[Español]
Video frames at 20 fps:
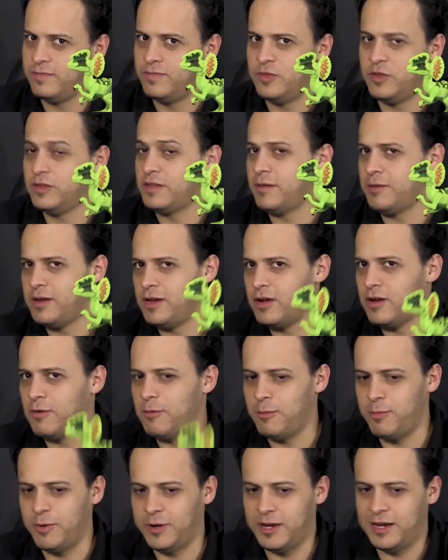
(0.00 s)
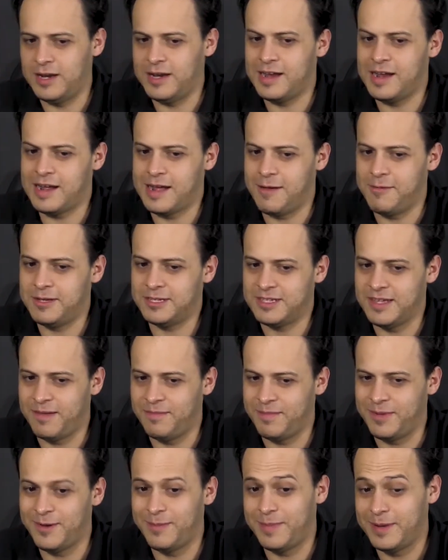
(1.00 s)
No sabía ni cómo ponerle la
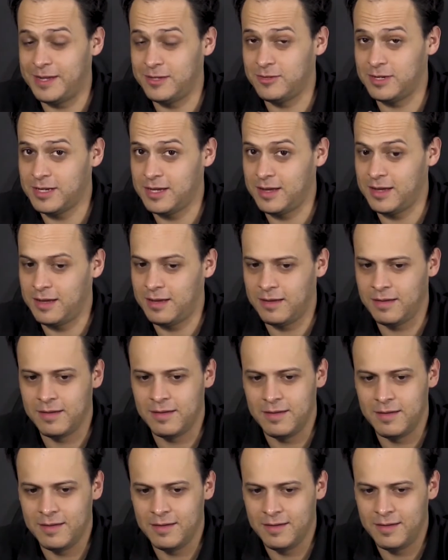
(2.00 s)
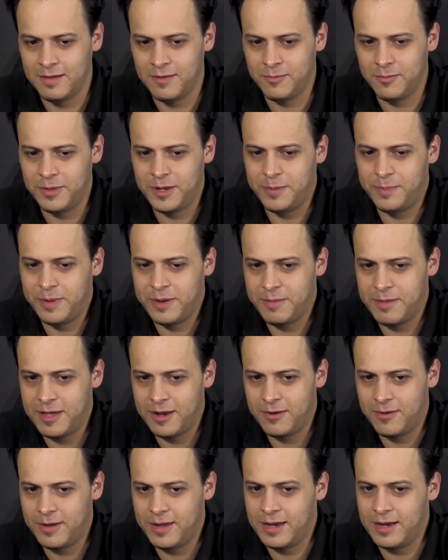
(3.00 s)
cabeza, pero para eso hay que ver
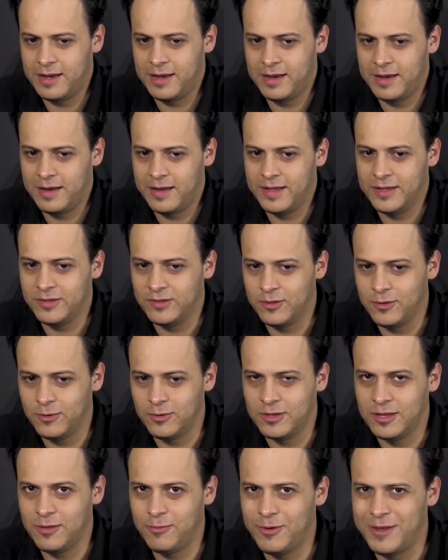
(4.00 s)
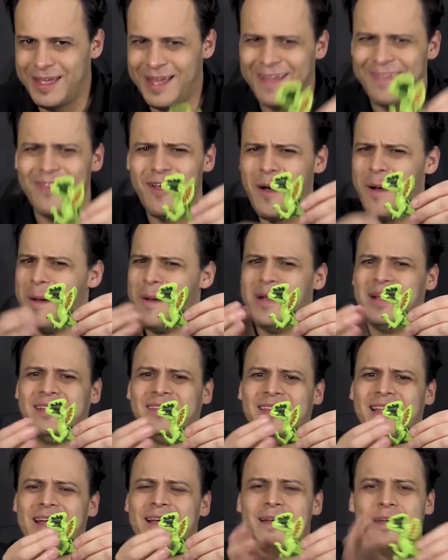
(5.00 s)
primero el instructivo ya. No,
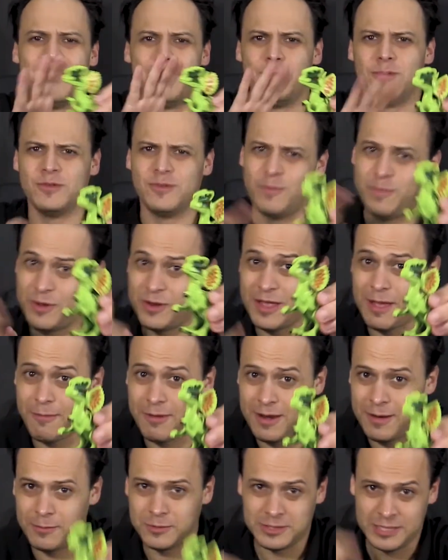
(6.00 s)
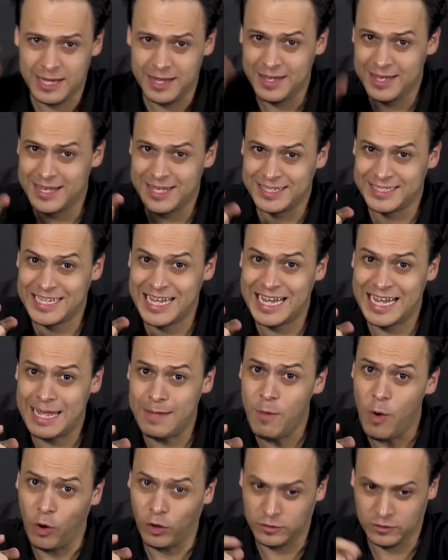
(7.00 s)
está hermoso, pero ya veremos, ¿eh?
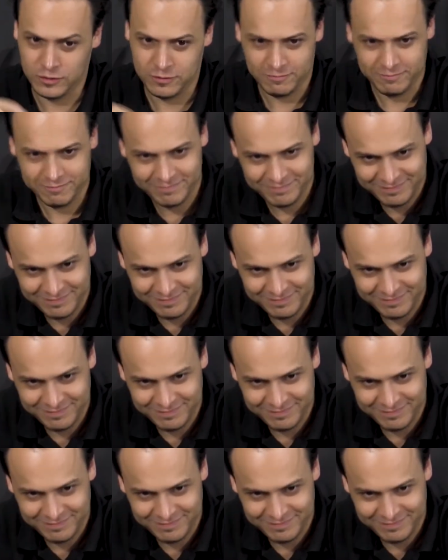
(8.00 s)
¡Seguimos!